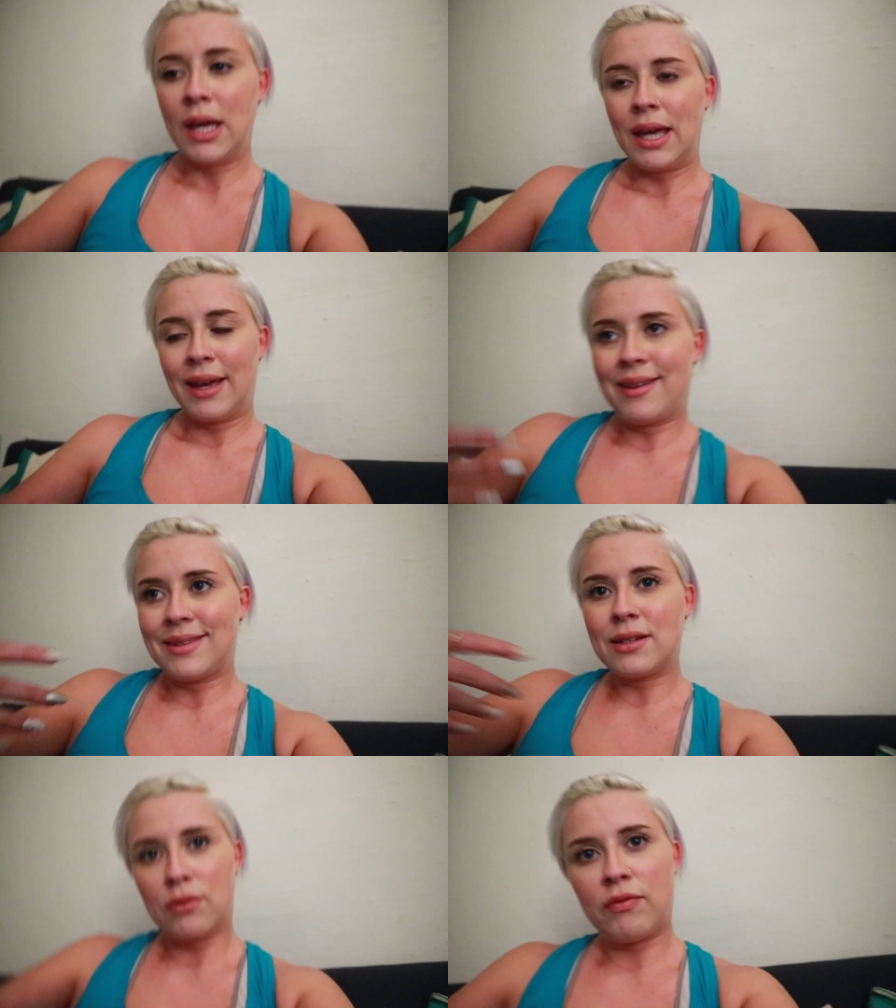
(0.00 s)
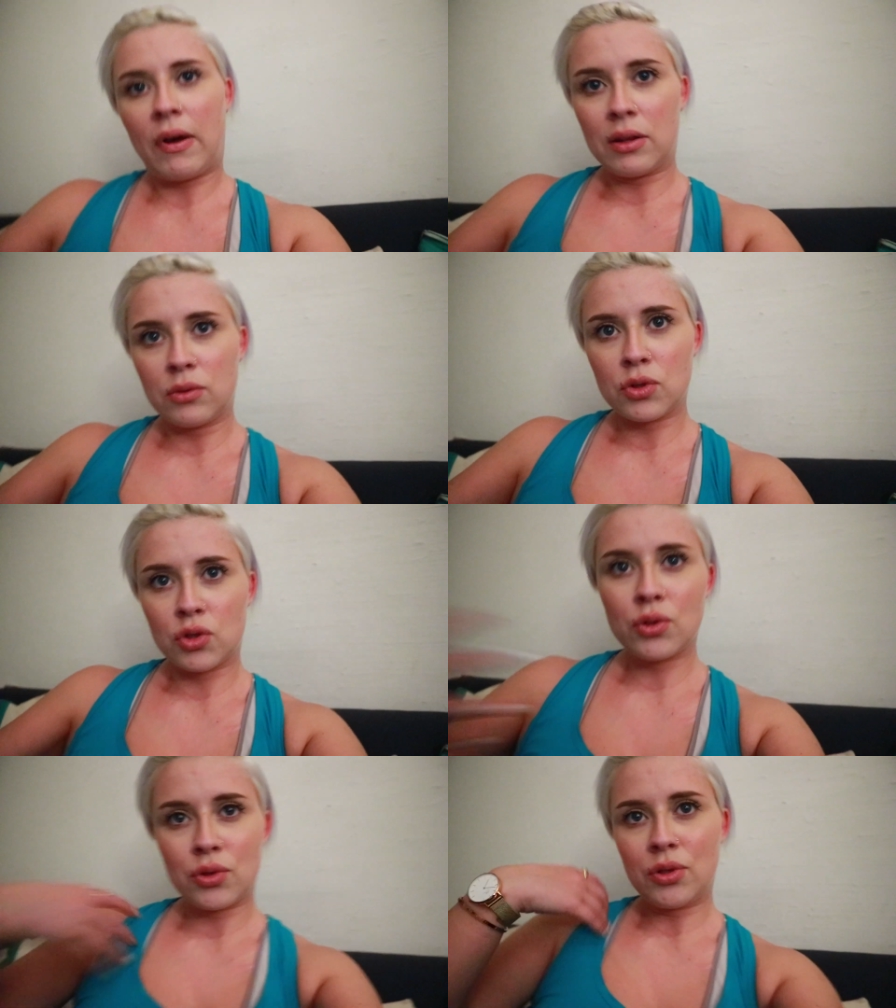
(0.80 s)
e che se non vado
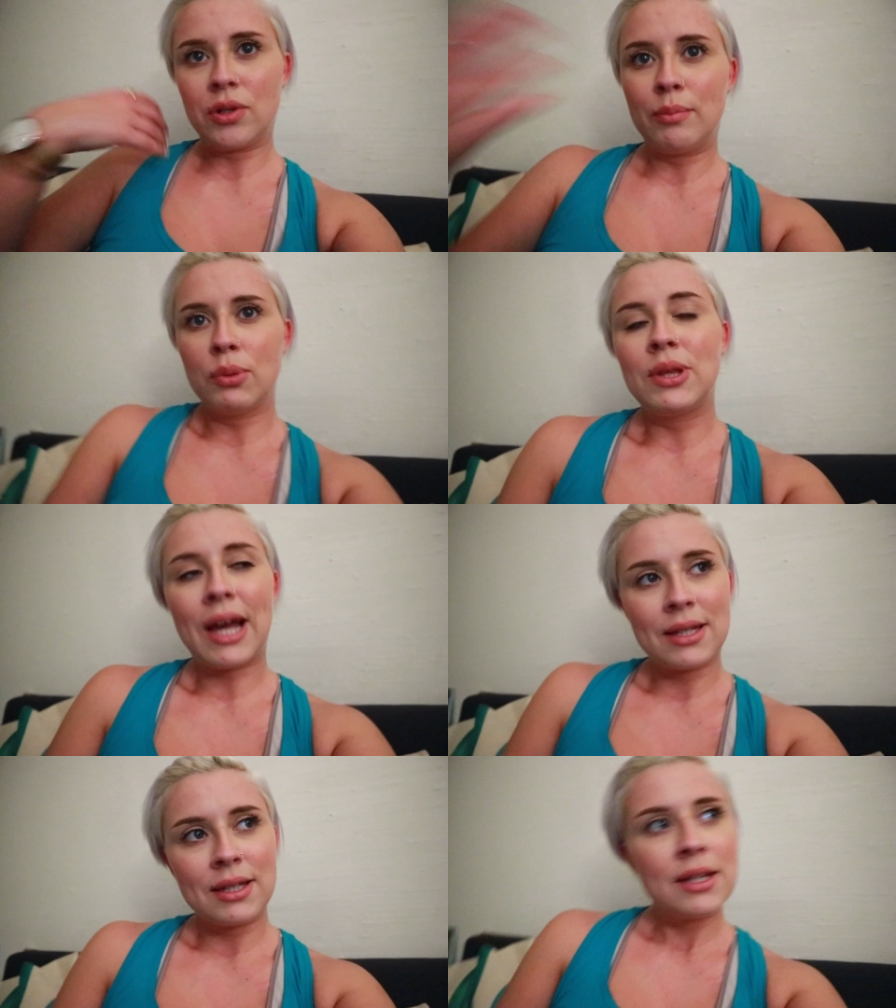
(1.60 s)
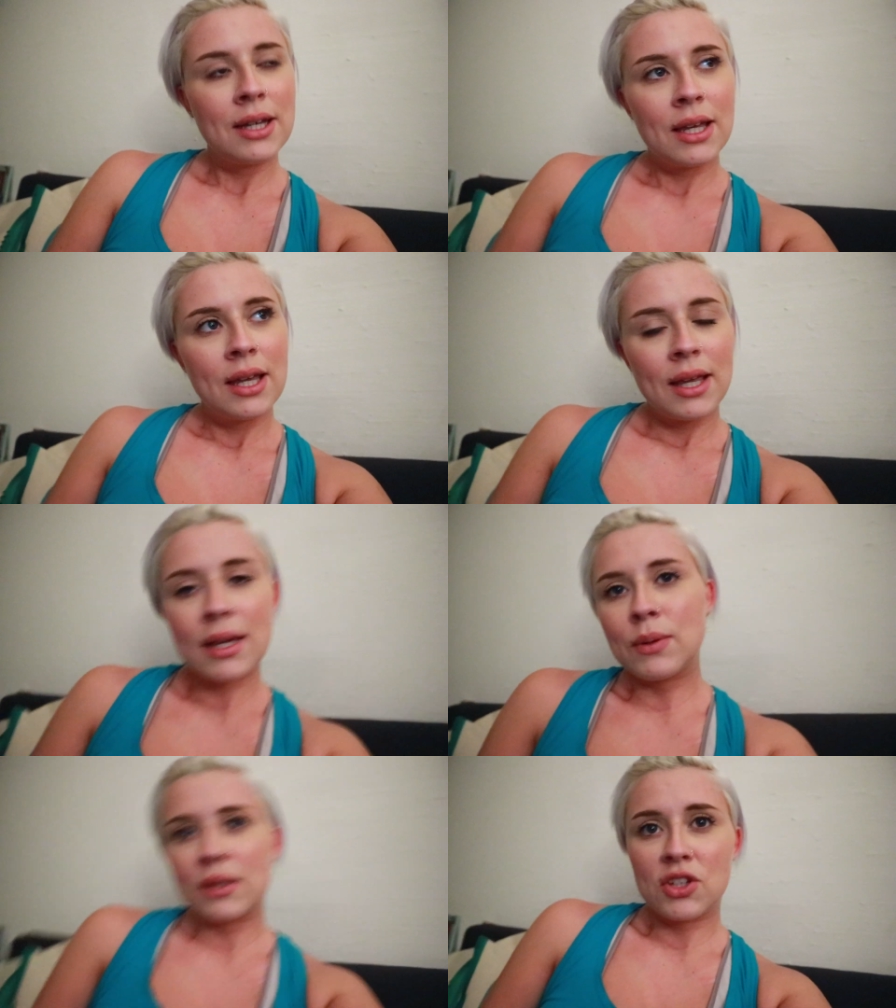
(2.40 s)
sono soldi buttati
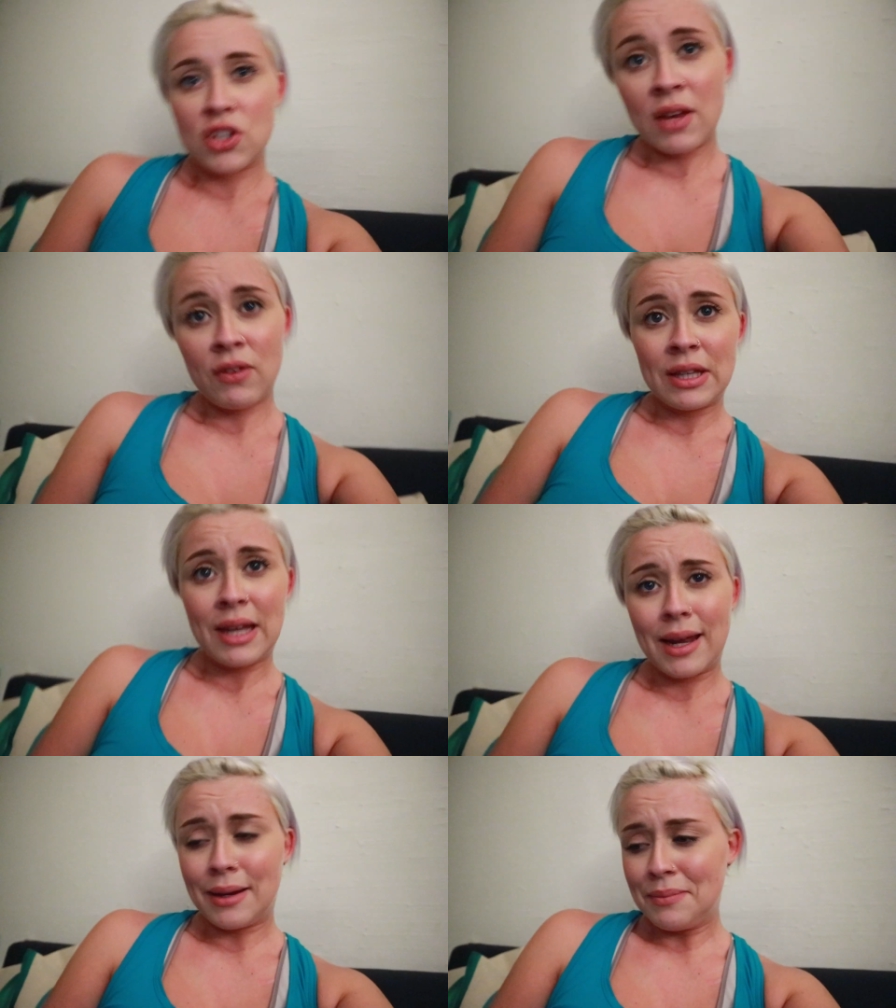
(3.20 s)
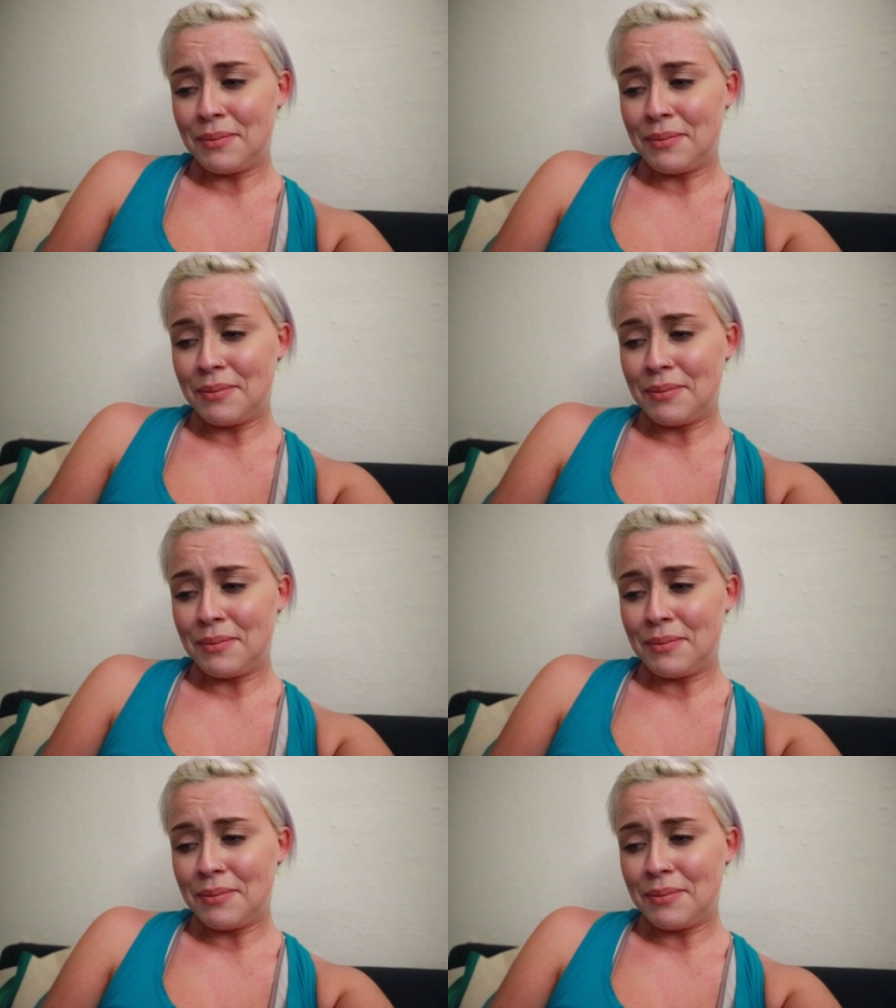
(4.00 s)
e quindi ci devo andare.